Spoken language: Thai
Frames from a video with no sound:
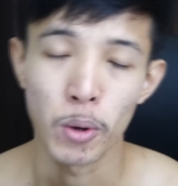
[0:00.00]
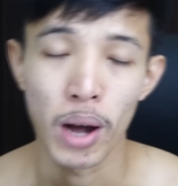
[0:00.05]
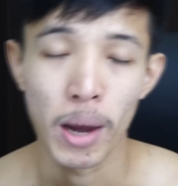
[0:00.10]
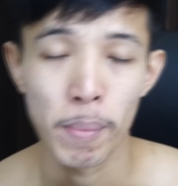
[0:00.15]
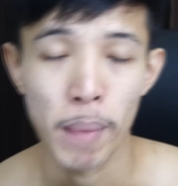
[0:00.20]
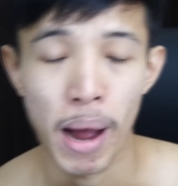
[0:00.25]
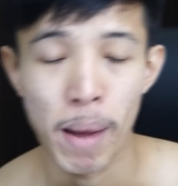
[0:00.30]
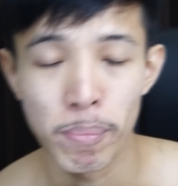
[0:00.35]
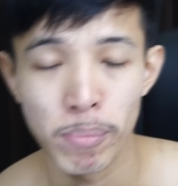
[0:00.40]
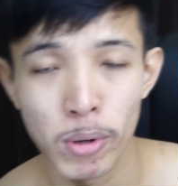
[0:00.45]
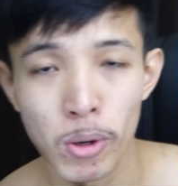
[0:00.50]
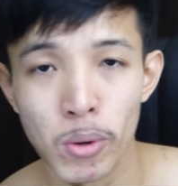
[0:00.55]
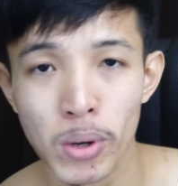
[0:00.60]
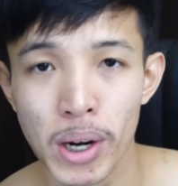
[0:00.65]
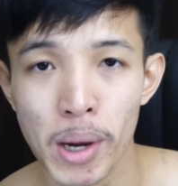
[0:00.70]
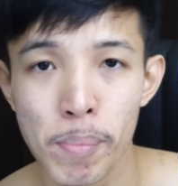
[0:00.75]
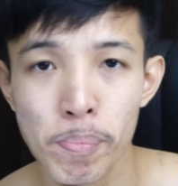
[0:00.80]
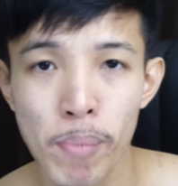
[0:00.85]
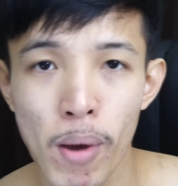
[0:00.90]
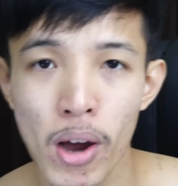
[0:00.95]
ถูกอัปโหลด
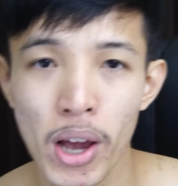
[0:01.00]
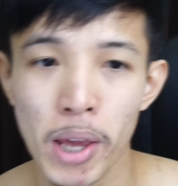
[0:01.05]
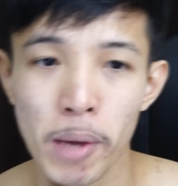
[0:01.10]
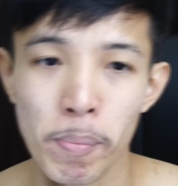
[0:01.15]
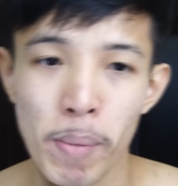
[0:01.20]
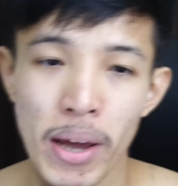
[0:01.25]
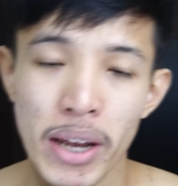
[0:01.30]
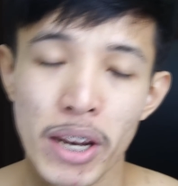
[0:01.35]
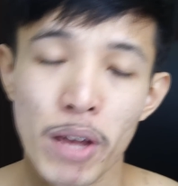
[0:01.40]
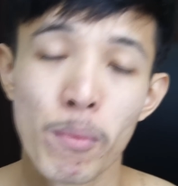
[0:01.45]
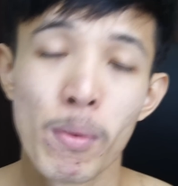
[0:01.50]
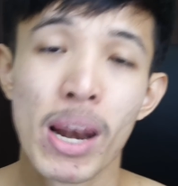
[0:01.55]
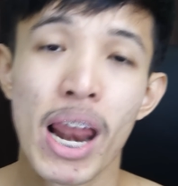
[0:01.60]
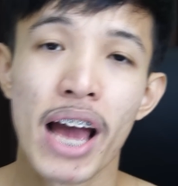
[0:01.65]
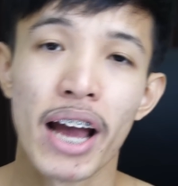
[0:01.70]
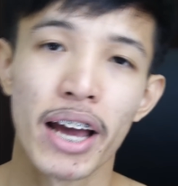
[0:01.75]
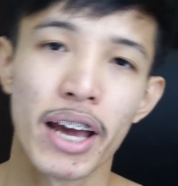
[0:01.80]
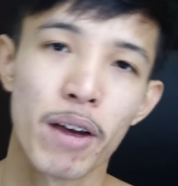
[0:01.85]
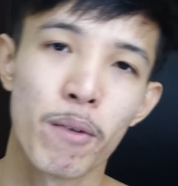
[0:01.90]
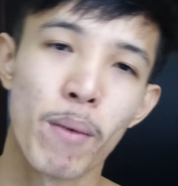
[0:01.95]
และปล่อยไปในเว
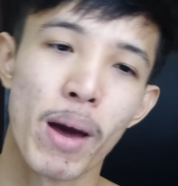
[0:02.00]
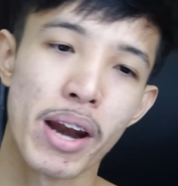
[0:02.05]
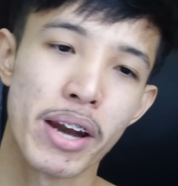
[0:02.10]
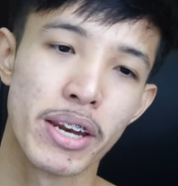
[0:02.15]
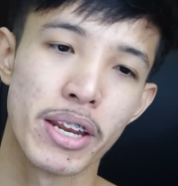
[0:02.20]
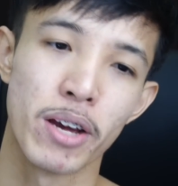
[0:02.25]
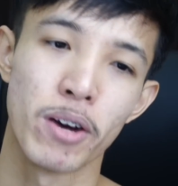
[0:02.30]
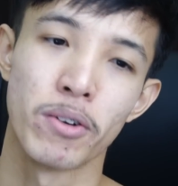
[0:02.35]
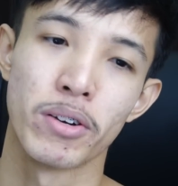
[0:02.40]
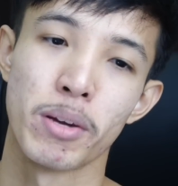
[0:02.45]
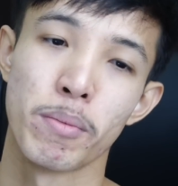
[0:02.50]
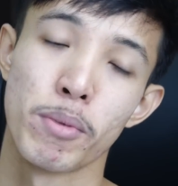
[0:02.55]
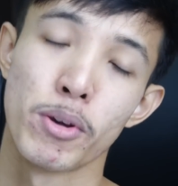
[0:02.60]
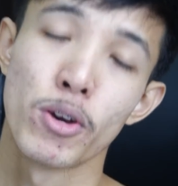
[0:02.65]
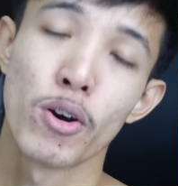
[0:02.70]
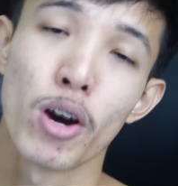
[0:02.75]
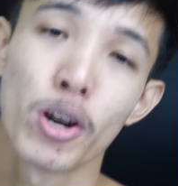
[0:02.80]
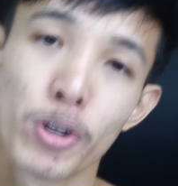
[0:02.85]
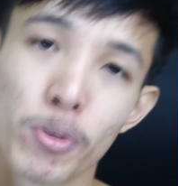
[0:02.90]
ลาแค่วันเดียวเนี่ยมีย